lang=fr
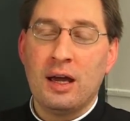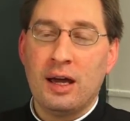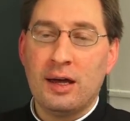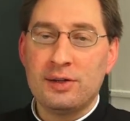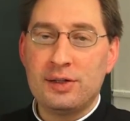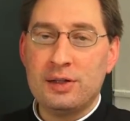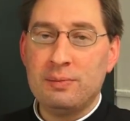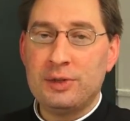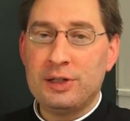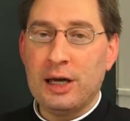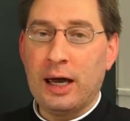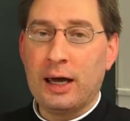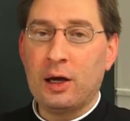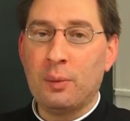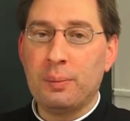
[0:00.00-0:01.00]
un
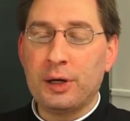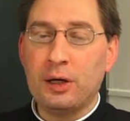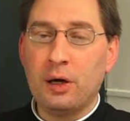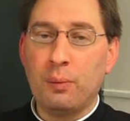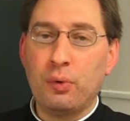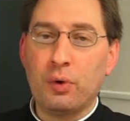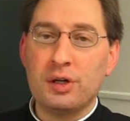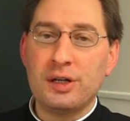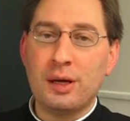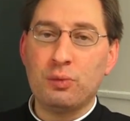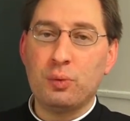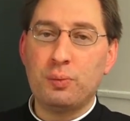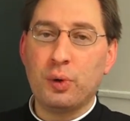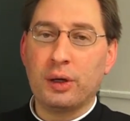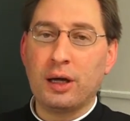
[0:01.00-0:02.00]
cimetière et en priant pour les âmes
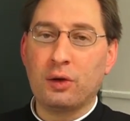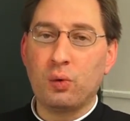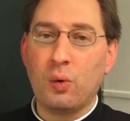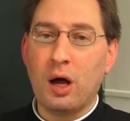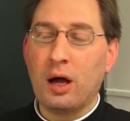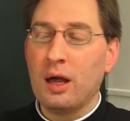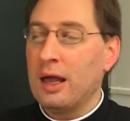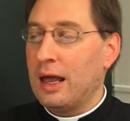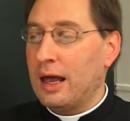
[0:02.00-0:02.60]
du purgatoire.